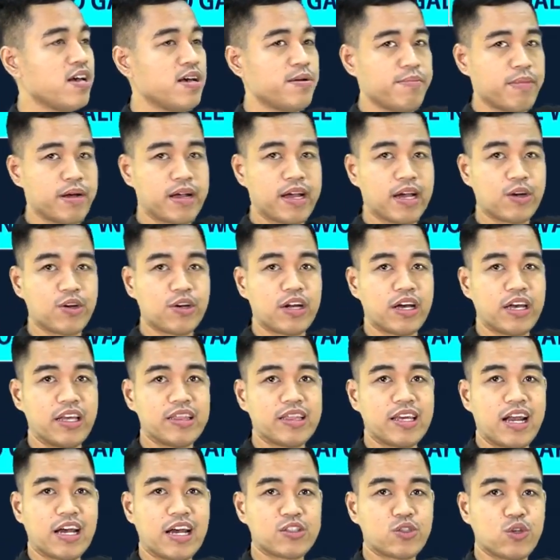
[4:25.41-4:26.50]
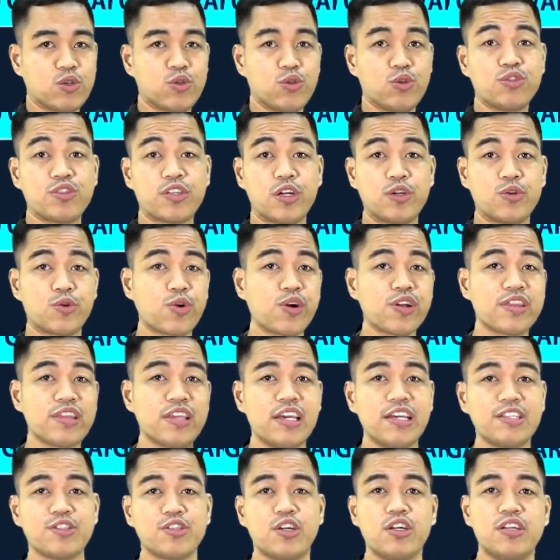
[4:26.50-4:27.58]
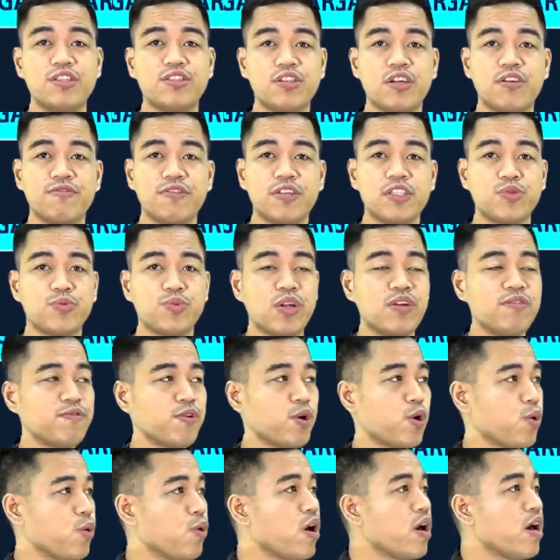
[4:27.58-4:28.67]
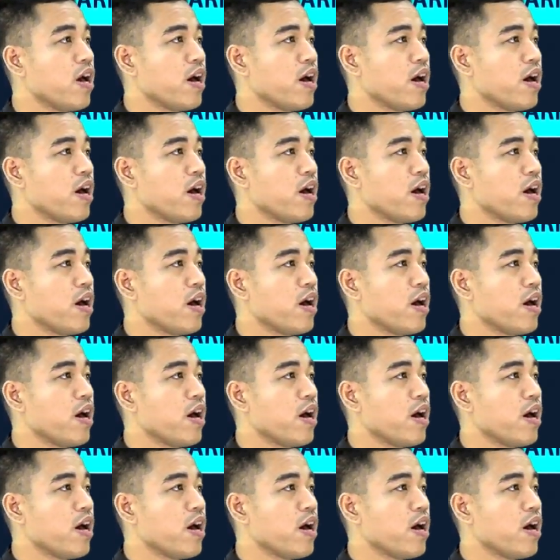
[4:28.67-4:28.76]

magkaroon ng interaction dun sa northeasterly surface wind flow